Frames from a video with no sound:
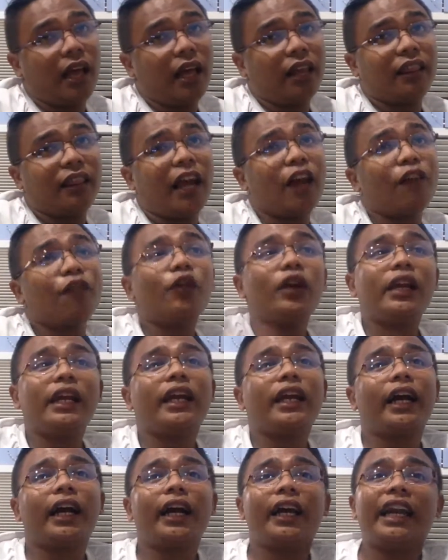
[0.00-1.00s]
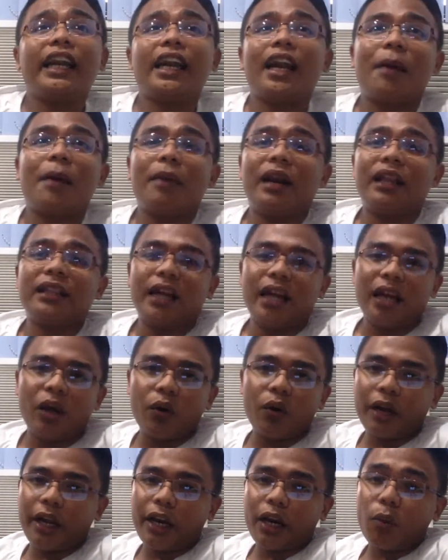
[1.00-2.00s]
thankfully, kay ganina nabalitaan
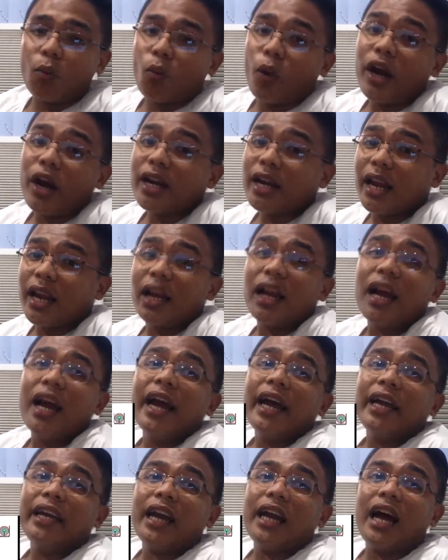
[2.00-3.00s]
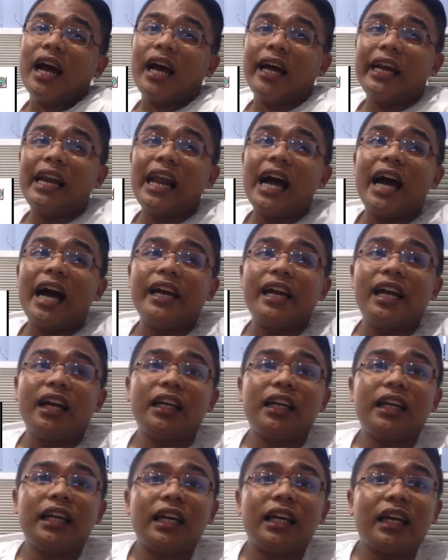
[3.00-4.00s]
ako ng morning na ilahan ang
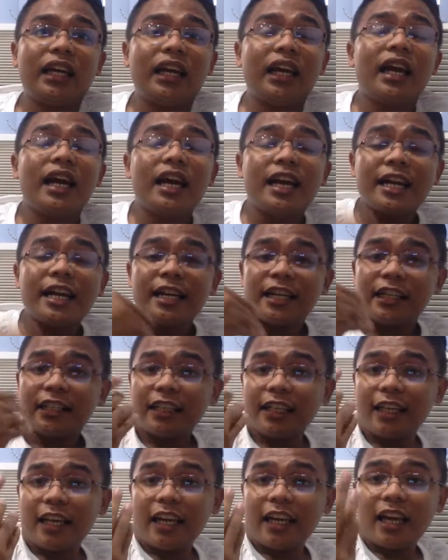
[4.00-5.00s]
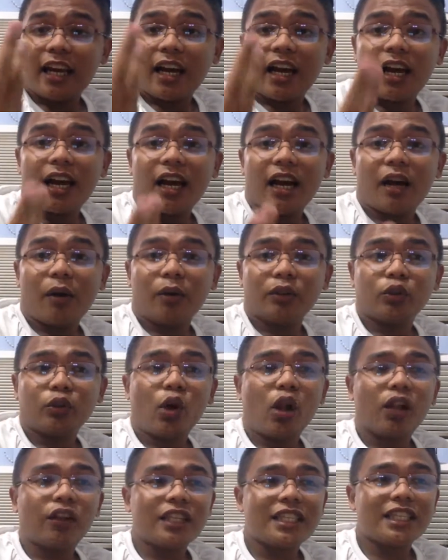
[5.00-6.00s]
gi gi uh, what you
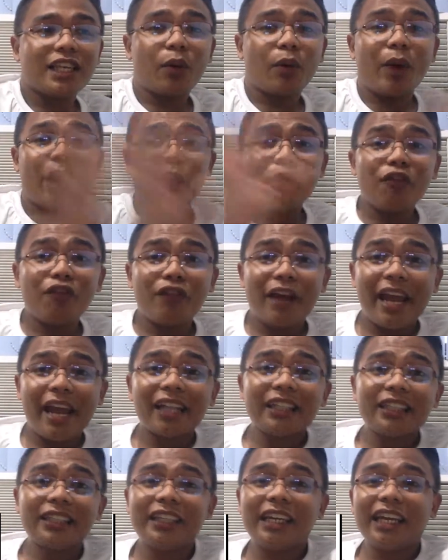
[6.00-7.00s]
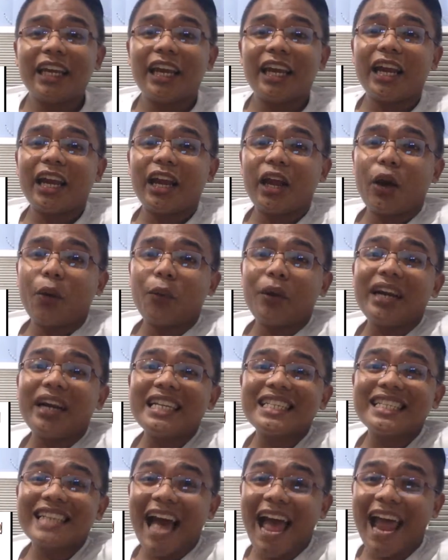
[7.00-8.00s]
call this gi renovate gi
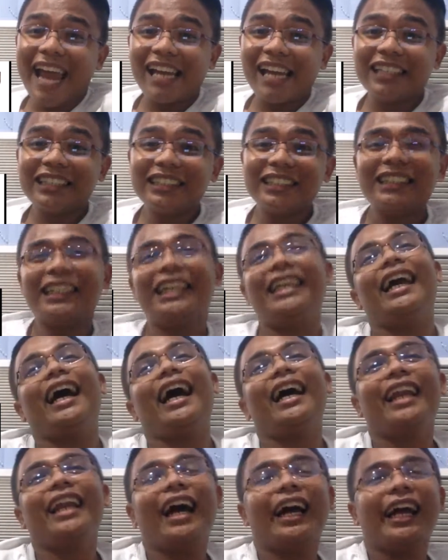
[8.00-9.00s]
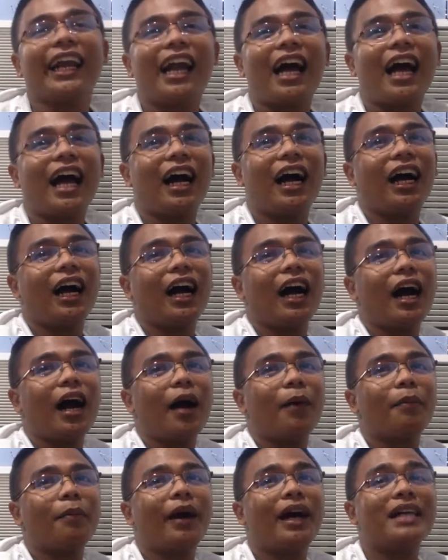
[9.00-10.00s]
redesign giana ang ilahang
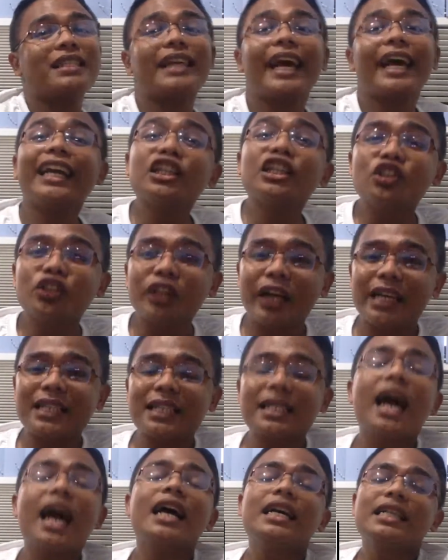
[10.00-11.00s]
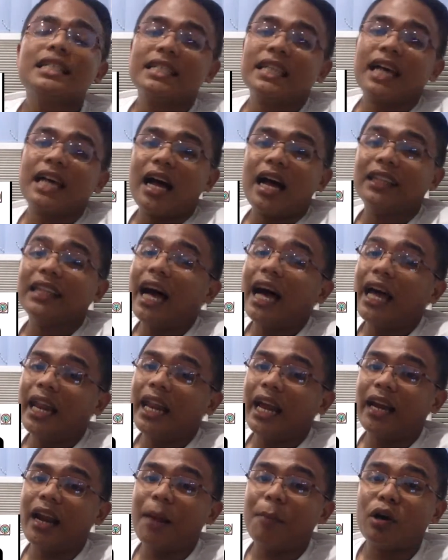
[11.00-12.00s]
uh, mga signages sa
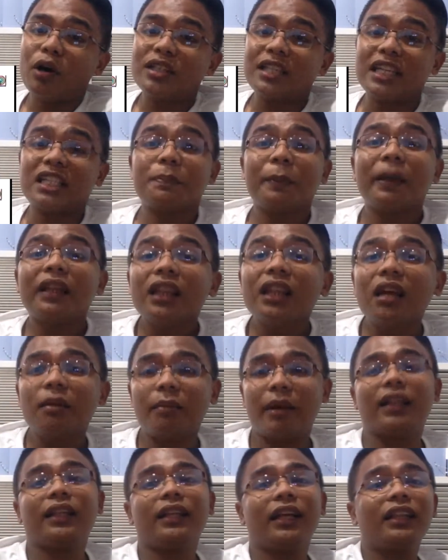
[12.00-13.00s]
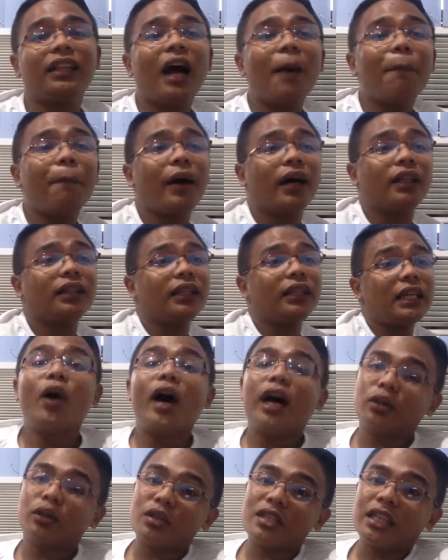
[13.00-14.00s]
dalan about sa speed limit nga dapat
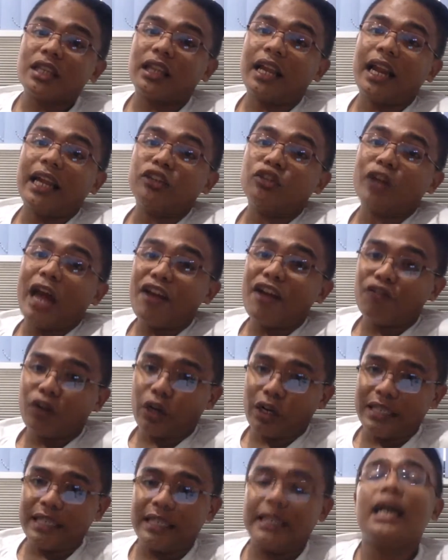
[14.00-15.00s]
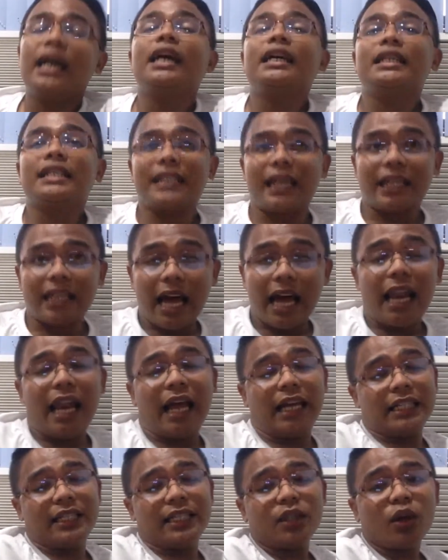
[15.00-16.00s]
buhaton sa tanan drivers sa
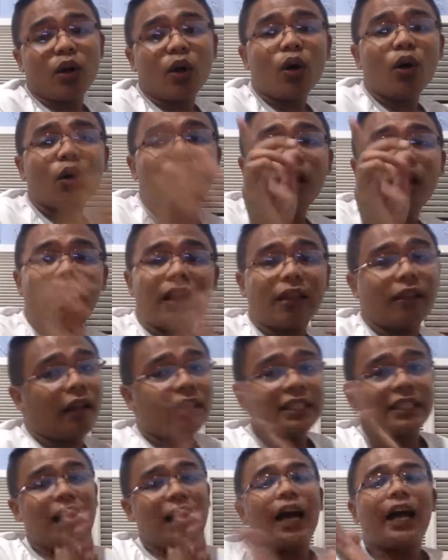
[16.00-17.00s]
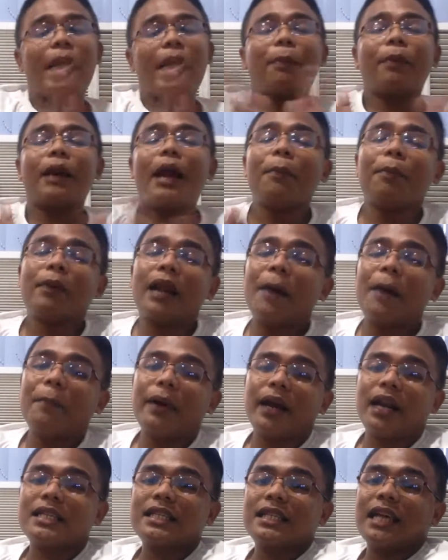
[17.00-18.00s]
dalan so isang clap clap clap
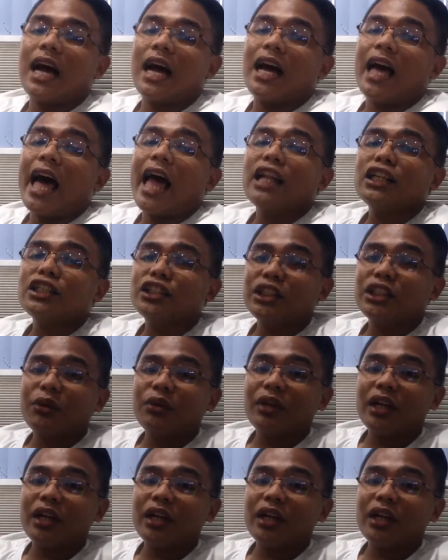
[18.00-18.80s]
para sa LGU